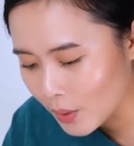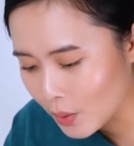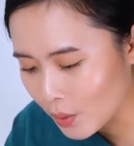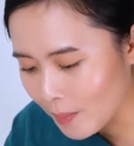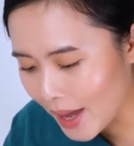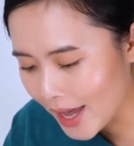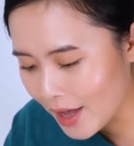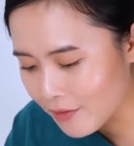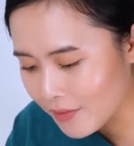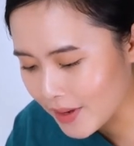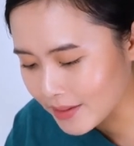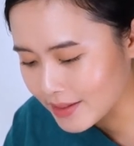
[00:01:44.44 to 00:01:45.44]
Cô bé
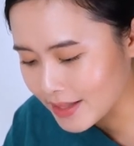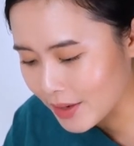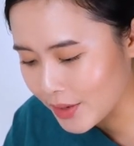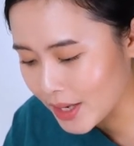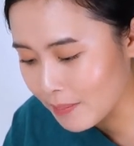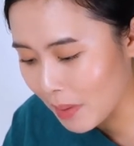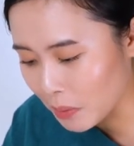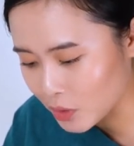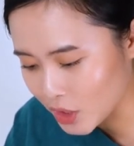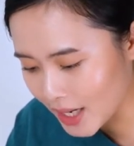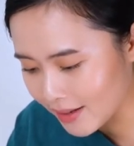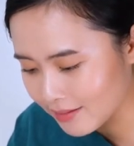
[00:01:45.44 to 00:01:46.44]
vẫn sari màu
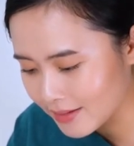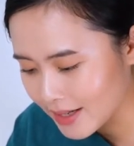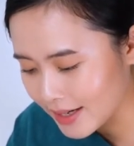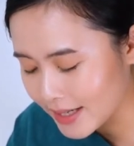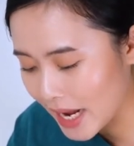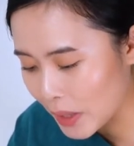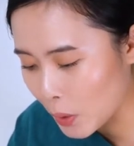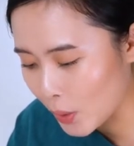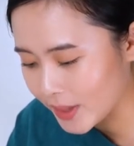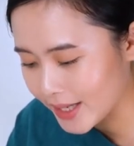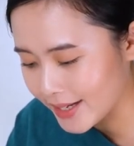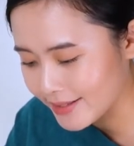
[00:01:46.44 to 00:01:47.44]
trắng, đang
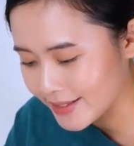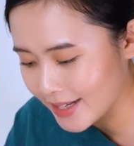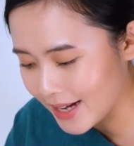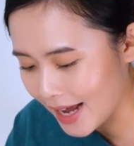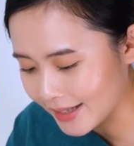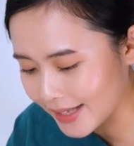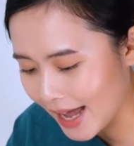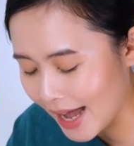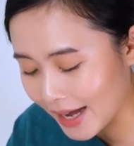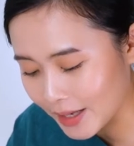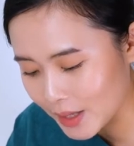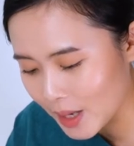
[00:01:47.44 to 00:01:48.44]
ngồi nhìn Siddhartha
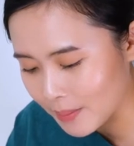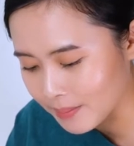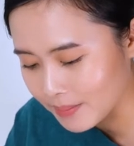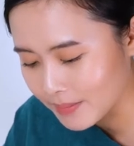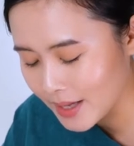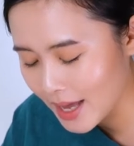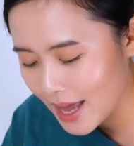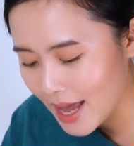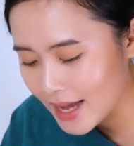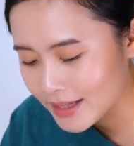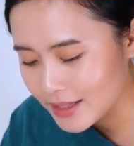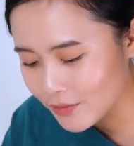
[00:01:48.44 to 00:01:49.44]
ăn cơm.
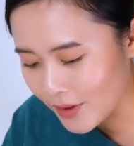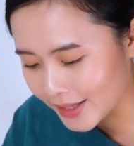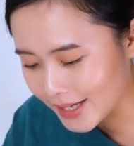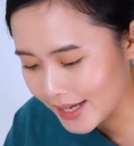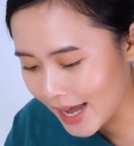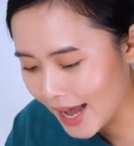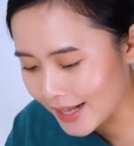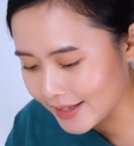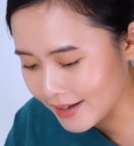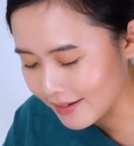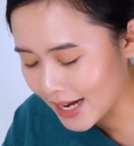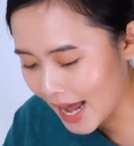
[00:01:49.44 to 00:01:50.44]
Svatika
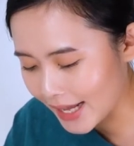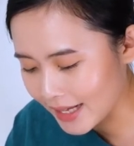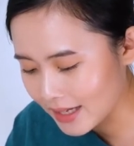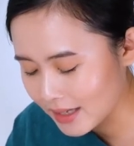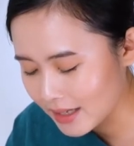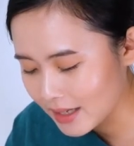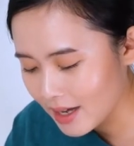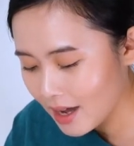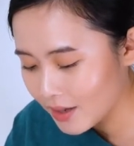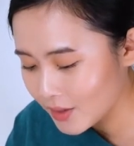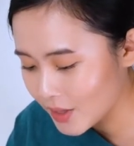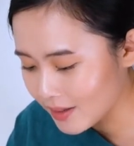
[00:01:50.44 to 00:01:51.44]
dừng lại,
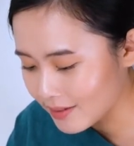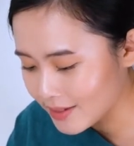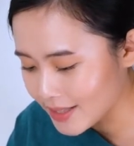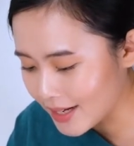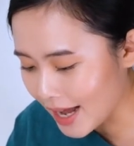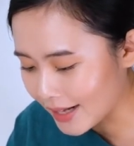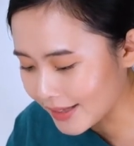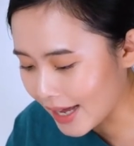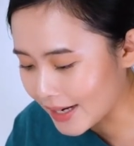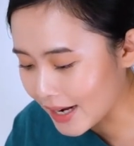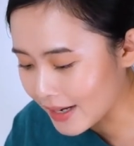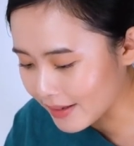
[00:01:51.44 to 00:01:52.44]
nhưng
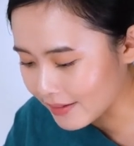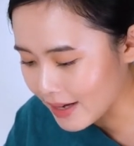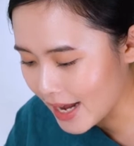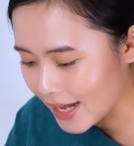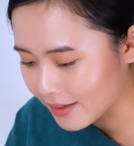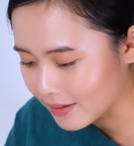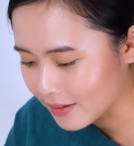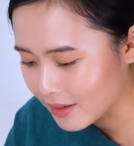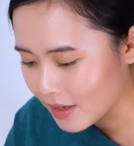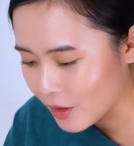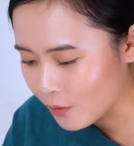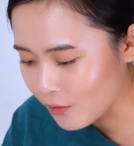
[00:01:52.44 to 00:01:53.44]
Siddhartha đã ngẩng lên
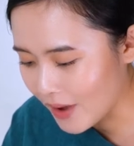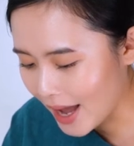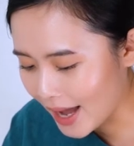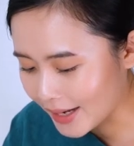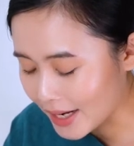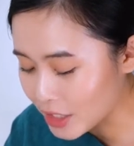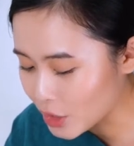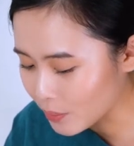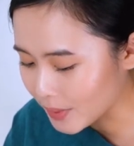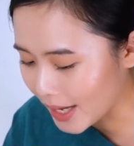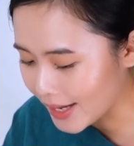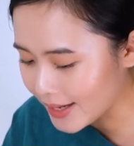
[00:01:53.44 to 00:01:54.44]
và đã trông
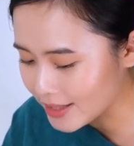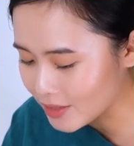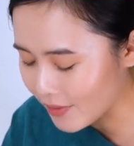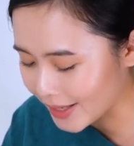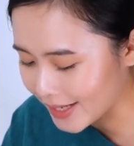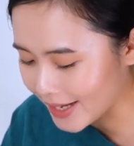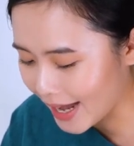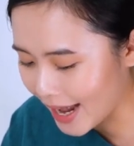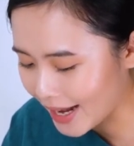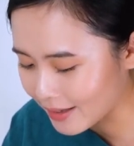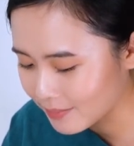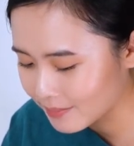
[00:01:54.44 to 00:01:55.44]
thấy
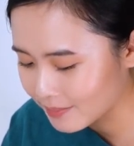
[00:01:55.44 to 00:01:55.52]
Svatika.